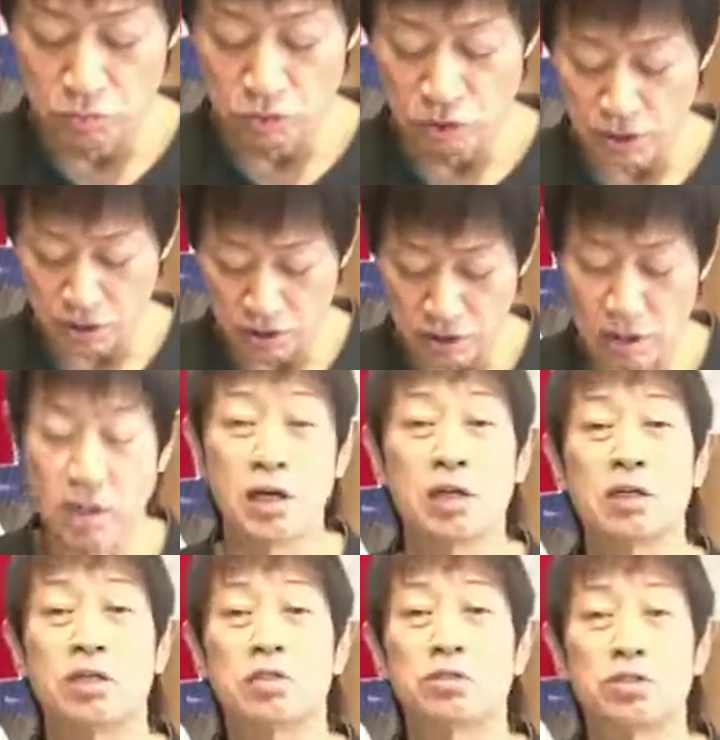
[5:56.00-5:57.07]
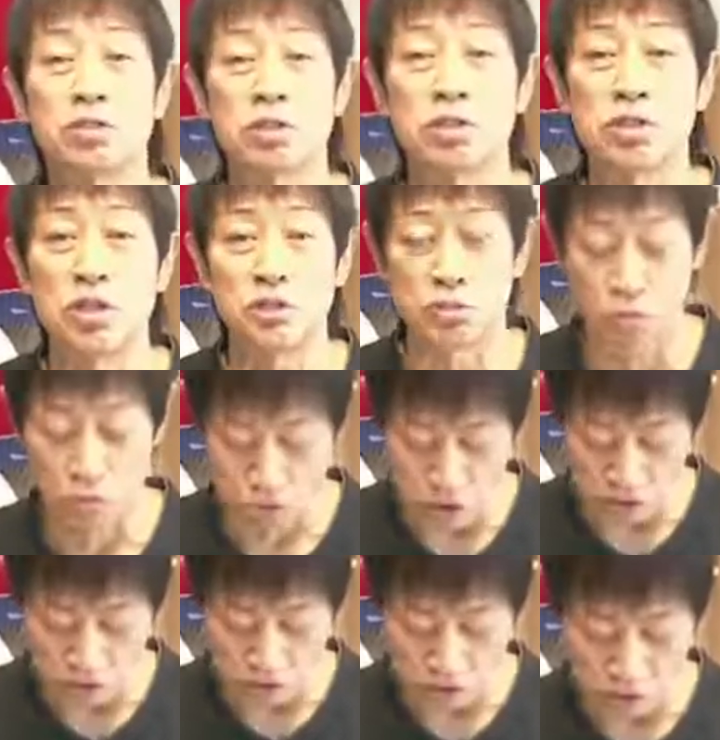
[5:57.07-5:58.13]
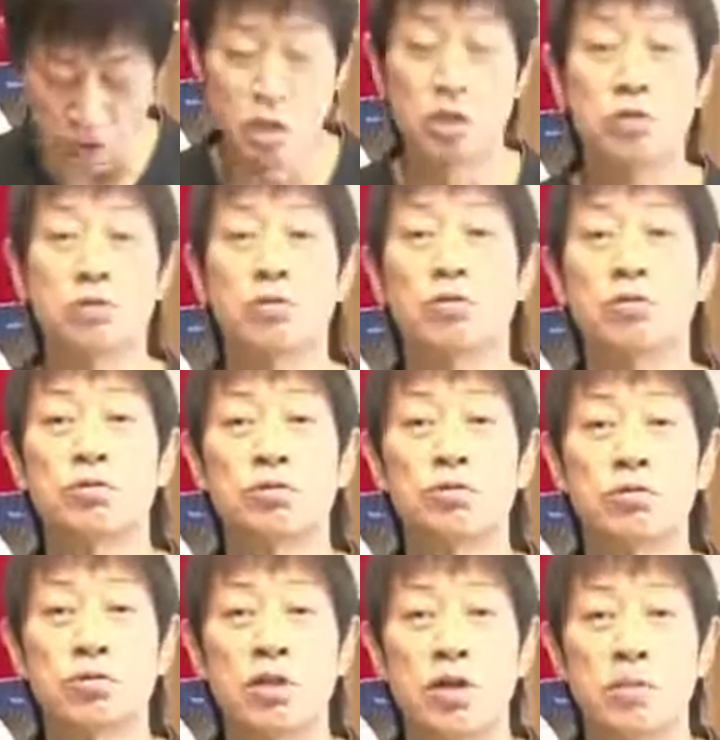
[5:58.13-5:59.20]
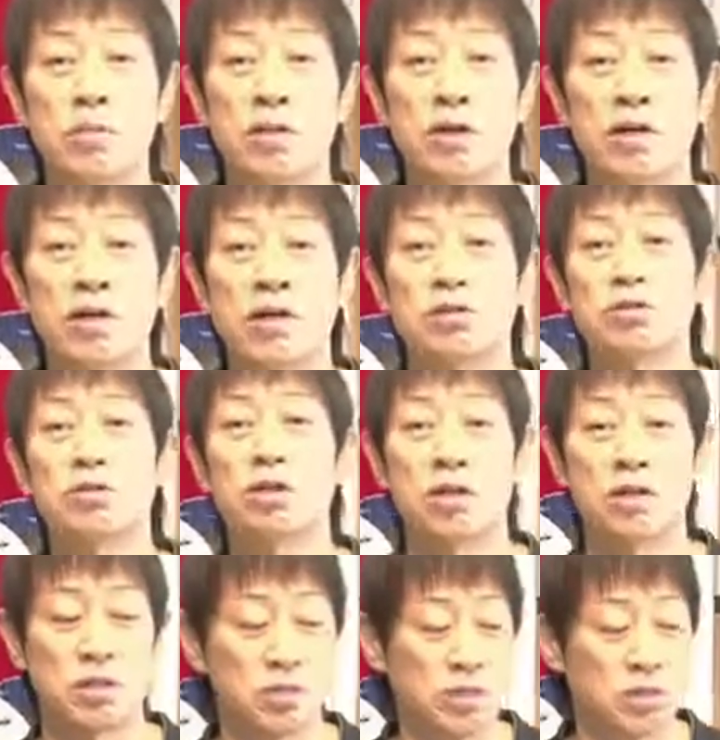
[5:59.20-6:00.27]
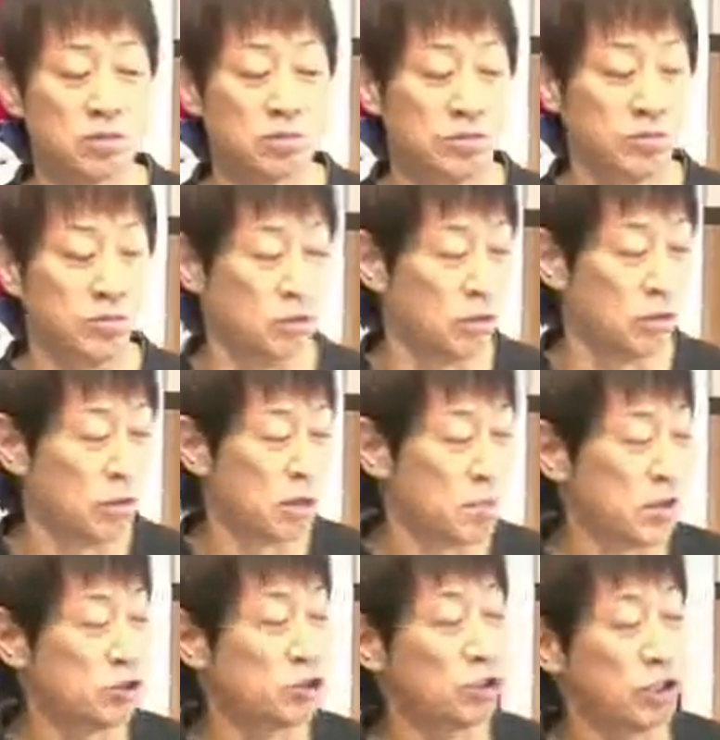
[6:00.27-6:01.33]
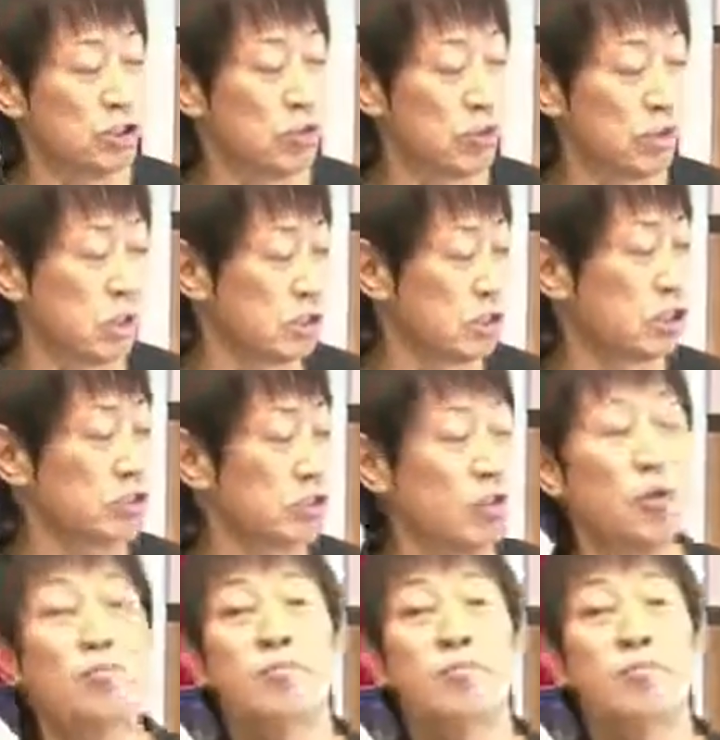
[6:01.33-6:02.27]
き合って解決して成長させる、そういうテーマが抜かれているこのベストキッド、空手キッド。